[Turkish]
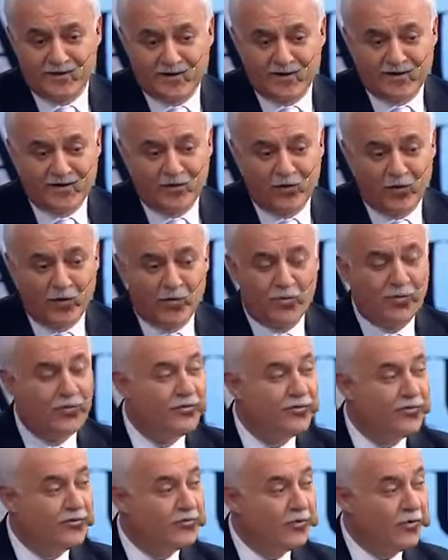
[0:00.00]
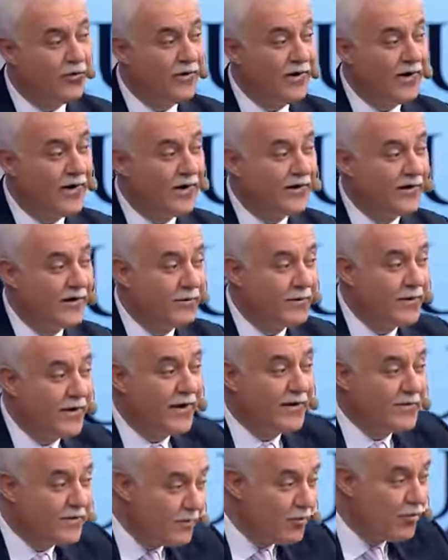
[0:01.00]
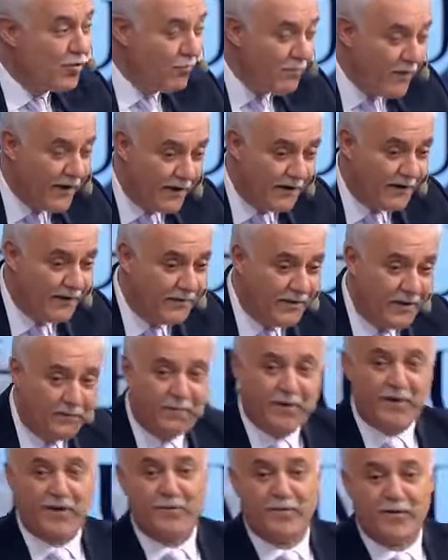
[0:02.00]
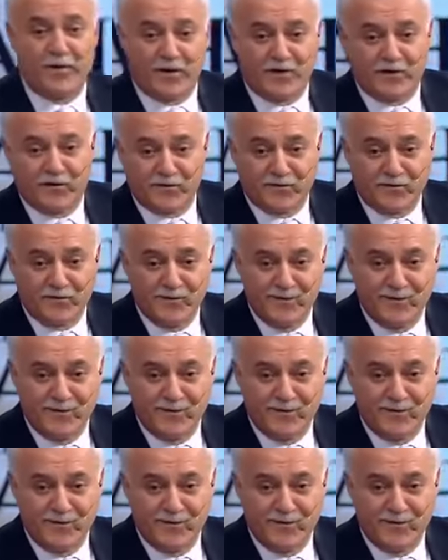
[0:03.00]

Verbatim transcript: Der ki ömrünüzün sonuna kadar bıraktım şu paradan bile para bırakır.